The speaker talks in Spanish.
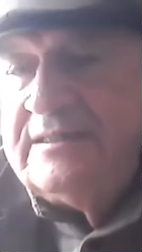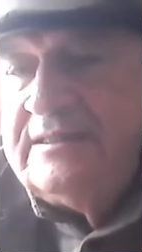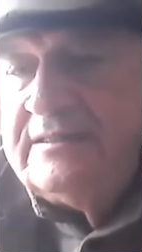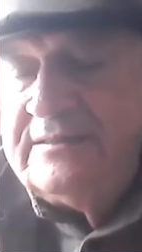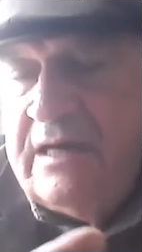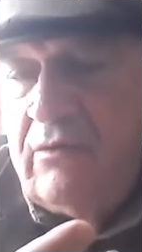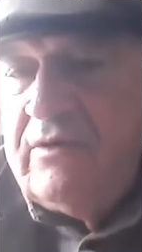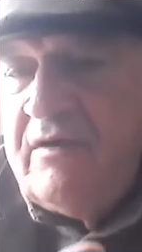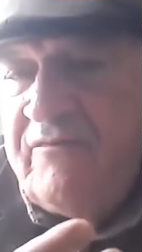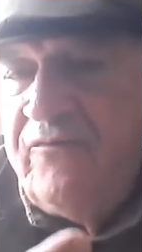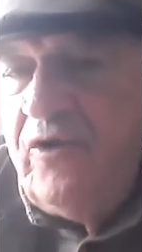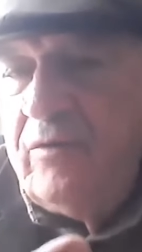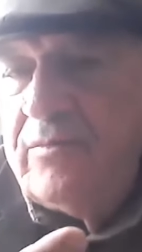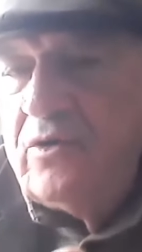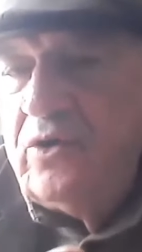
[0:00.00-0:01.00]
eh, de una
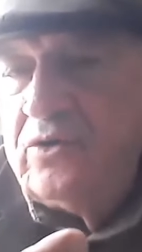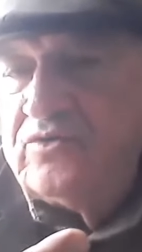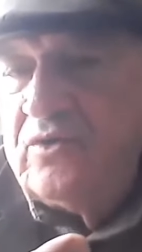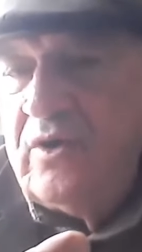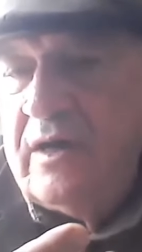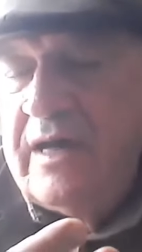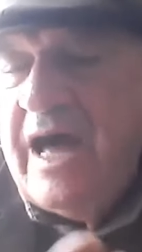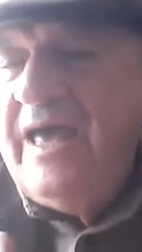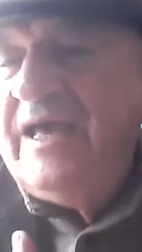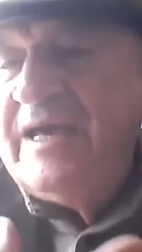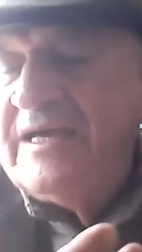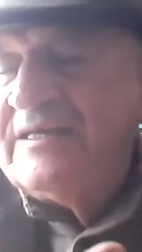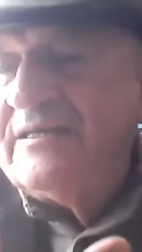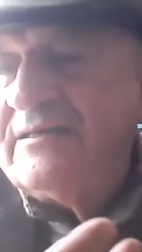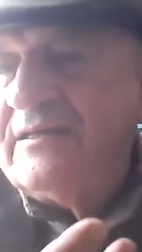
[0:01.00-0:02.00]
forma u otra, hay
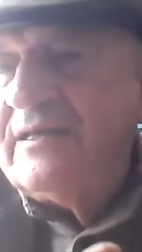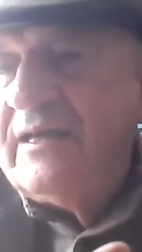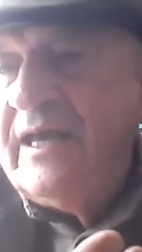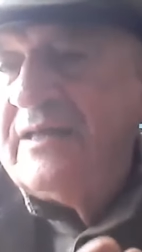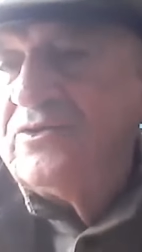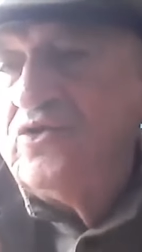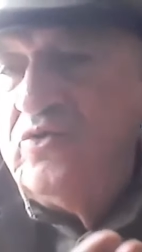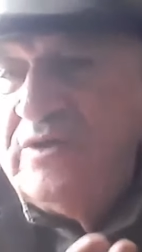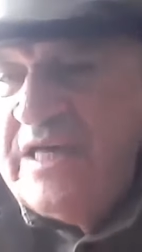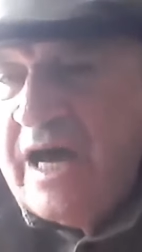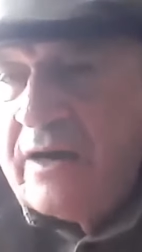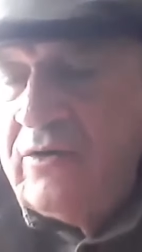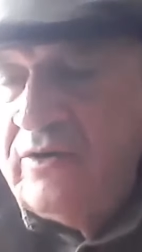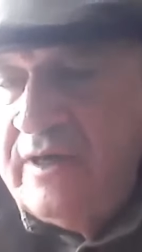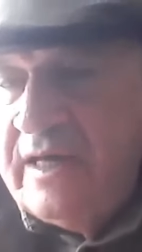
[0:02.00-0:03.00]
que eh,
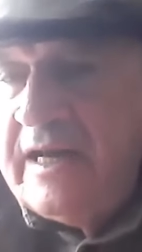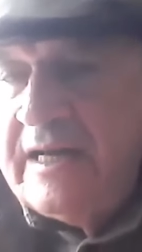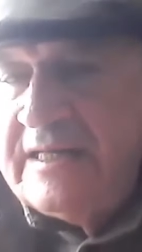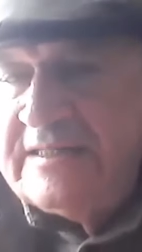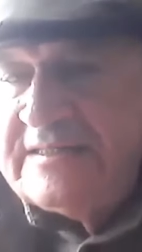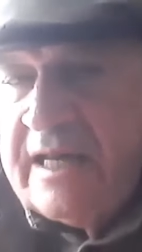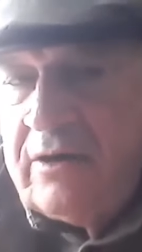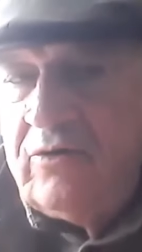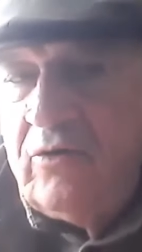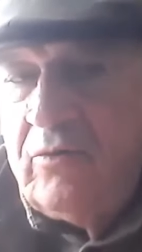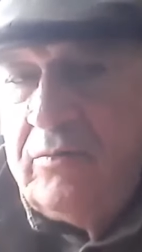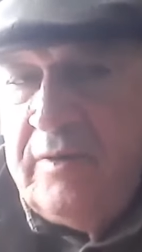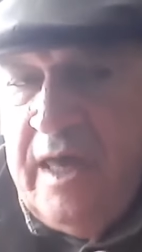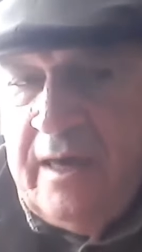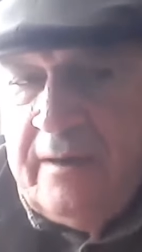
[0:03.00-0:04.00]
estudiarlos y
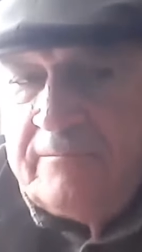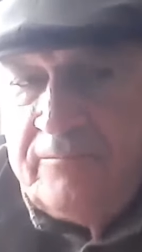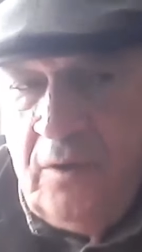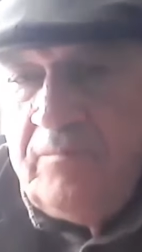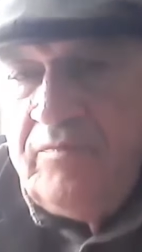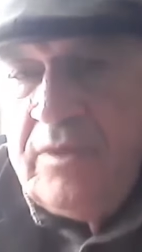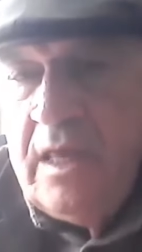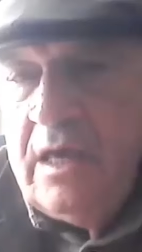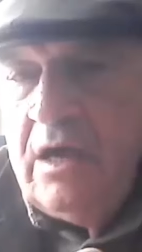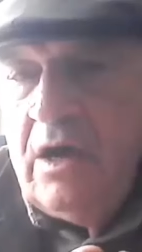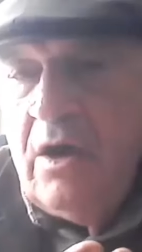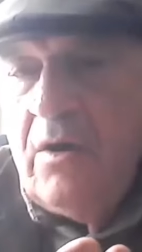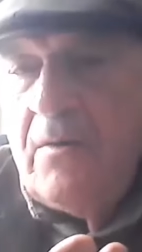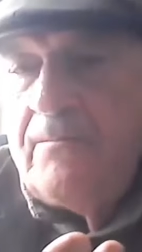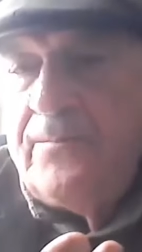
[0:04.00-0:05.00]
analizarlos bien, ¿no?
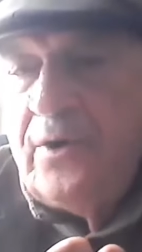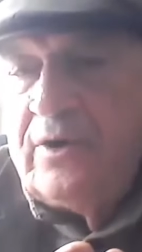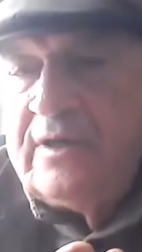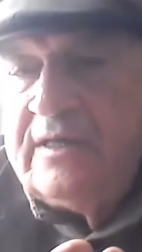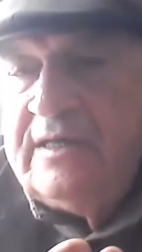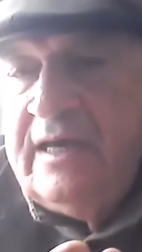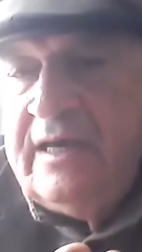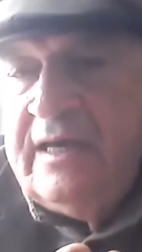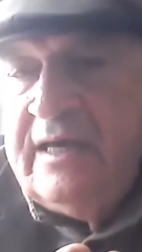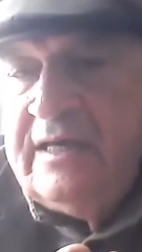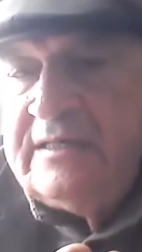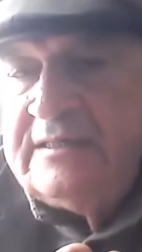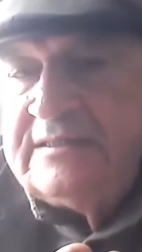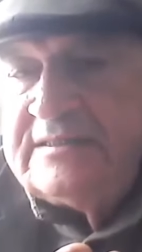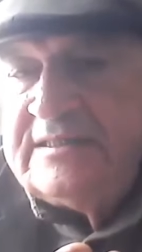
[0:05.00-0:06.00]

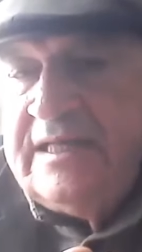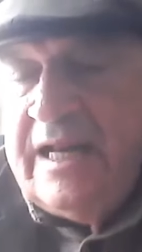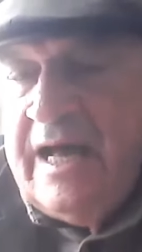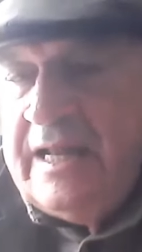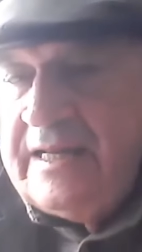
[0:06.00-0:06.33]
Porque si la